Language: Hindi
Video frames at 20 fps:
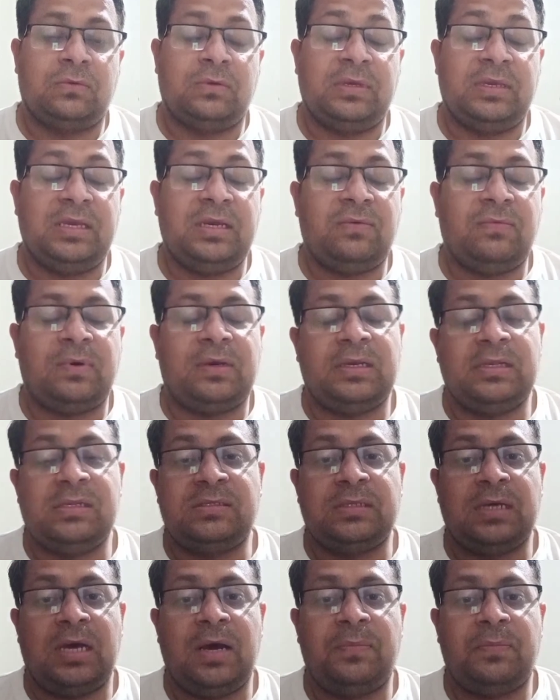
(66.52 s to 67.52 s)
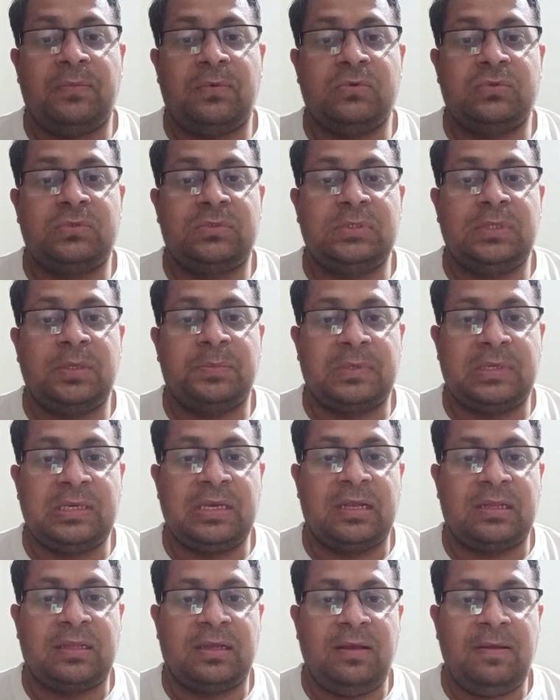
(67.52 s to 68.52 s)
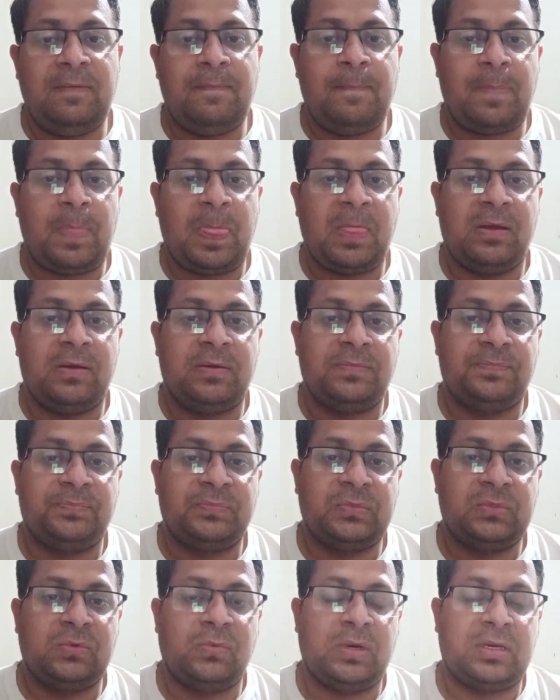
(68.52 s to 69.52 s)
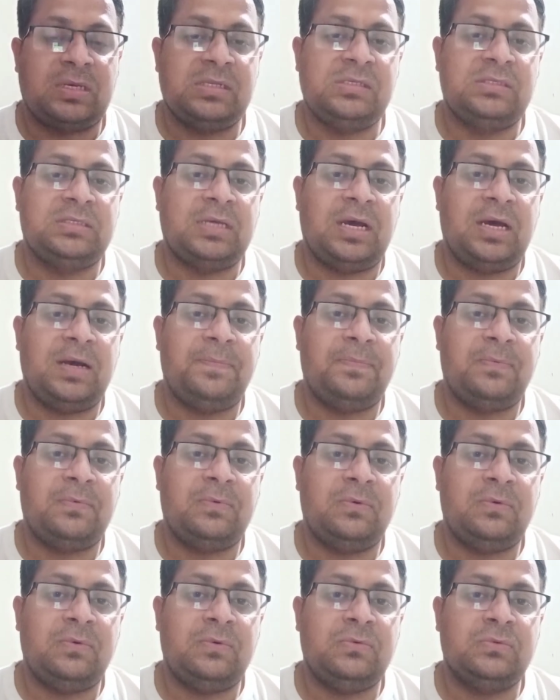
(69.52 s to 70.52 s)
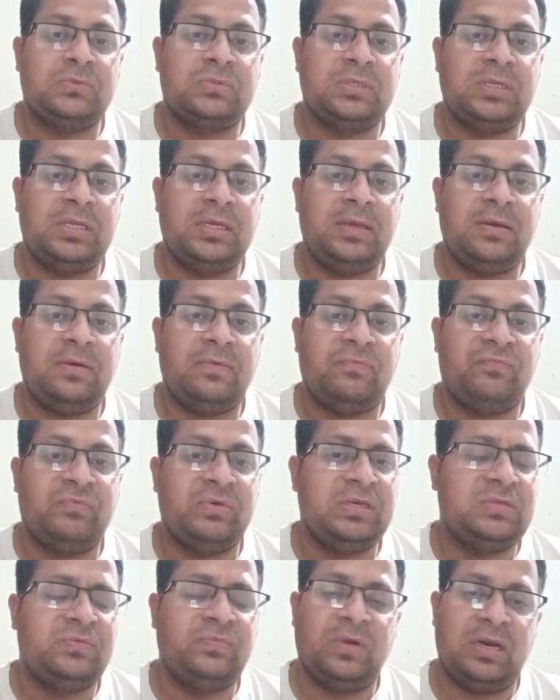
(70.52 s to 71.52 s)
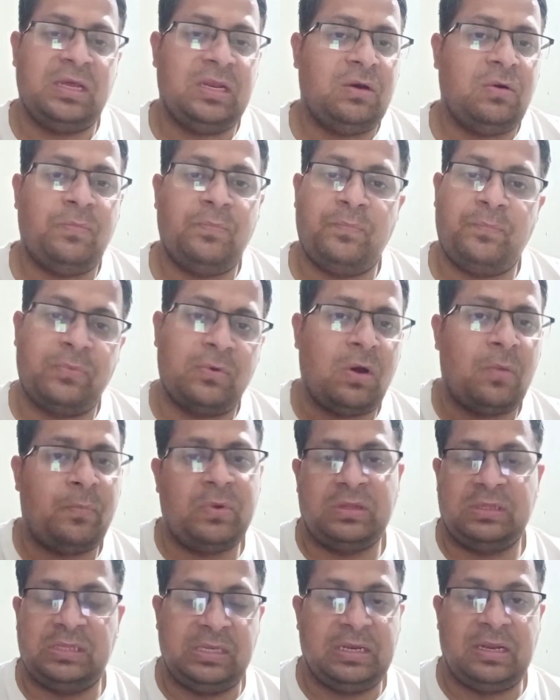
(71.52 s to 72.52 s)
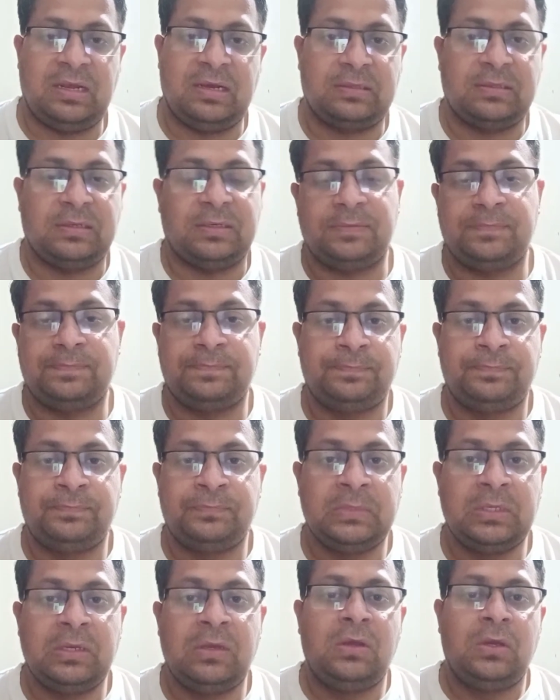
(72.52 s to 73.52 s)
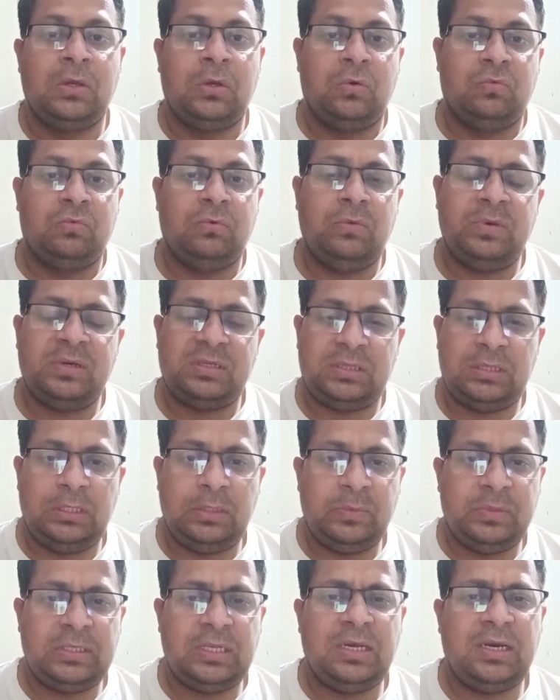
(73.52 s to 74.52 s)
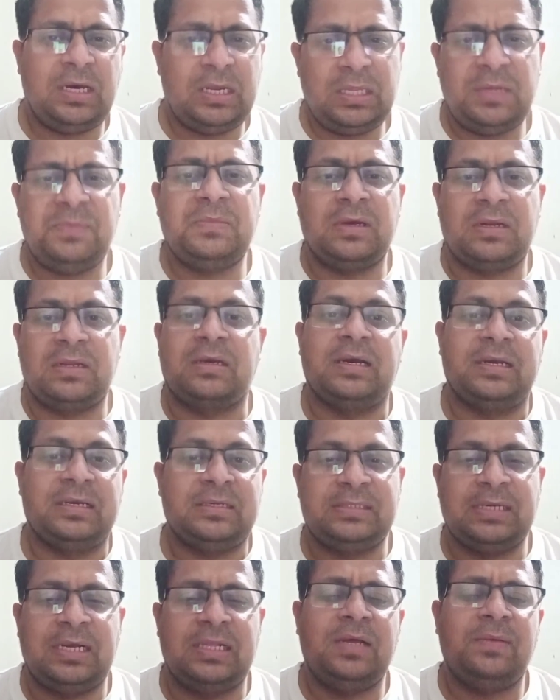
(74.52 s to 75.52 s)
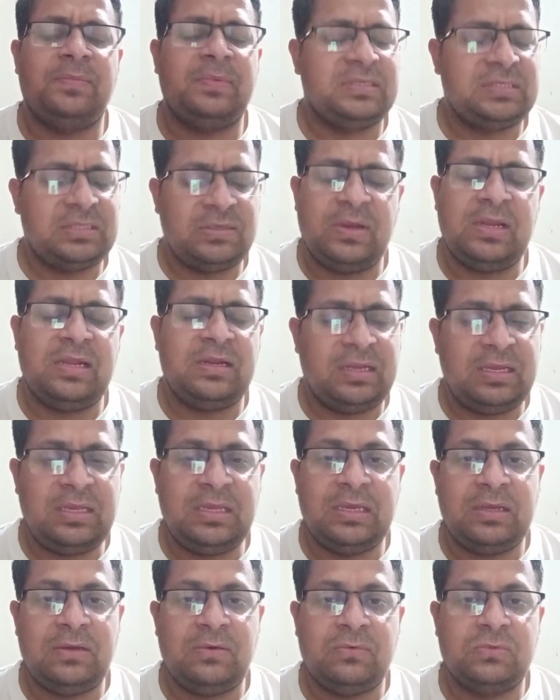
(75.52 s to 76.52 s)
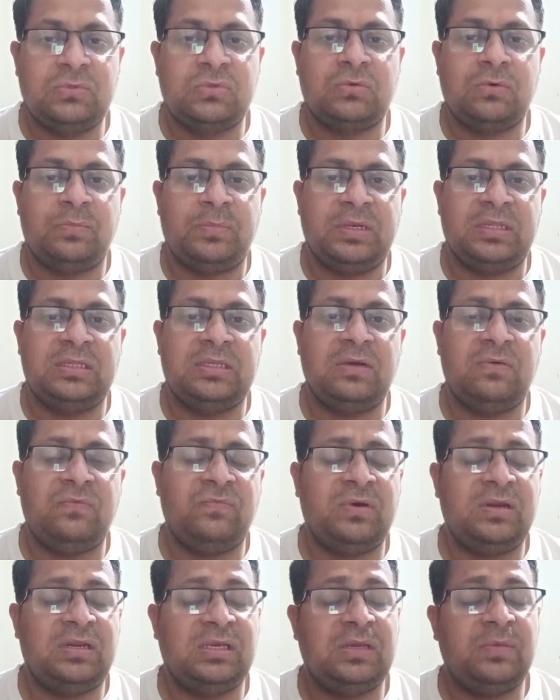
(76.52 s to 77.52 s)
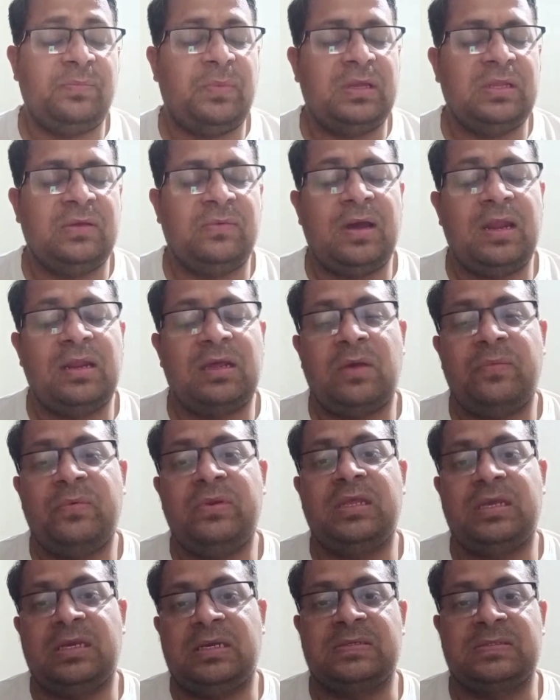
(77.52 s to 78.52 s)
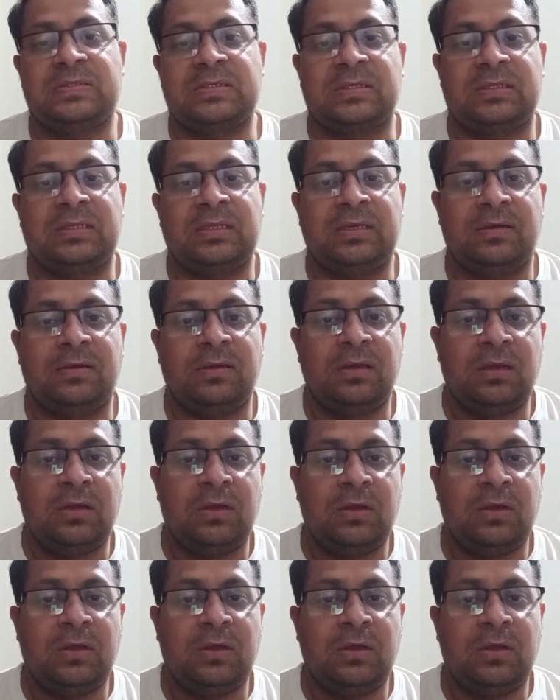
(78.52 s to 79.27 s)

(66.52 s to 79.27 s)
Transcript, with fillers: तो एक वकील साहब को उसने जब किया था तो वकील साहब को उसने फीस वगैरह प्रॉपर दे रहा था वो व्यक्ति बेचारा गरीब घर का है ज़्यादा पैसे वाला नहीं है उसको मध्यम वर्गीय परिवार का भी नहीं कह सकते